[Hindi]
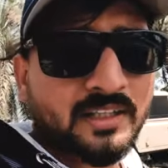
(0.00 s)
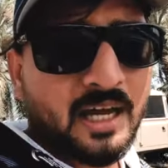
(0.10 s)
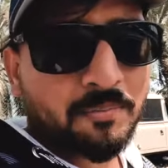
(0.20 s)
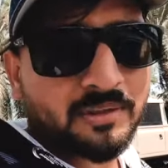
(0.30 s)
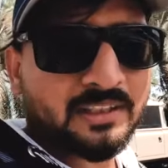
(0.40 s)

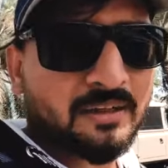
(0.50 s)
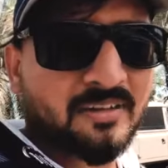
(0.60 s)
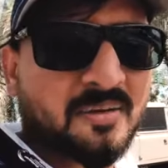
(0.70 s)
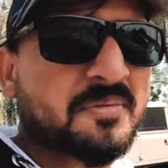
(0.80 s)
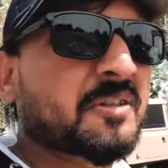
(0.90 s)
जहाँ पर था
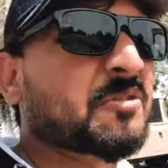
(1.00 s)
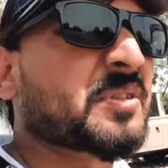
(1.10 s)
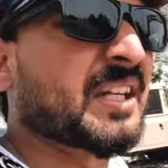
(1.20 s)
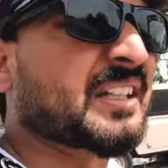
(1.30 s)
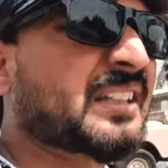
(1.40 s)
वहाँ पर कुछ
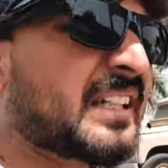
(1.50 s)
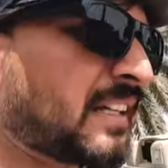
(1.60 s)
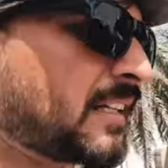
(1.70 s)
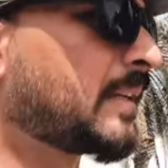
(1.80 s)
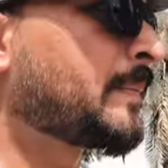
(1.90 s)
ज़्यादा
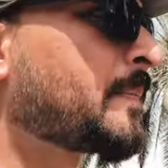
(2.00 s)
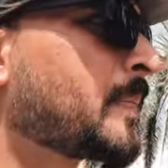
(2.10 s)
था नहीं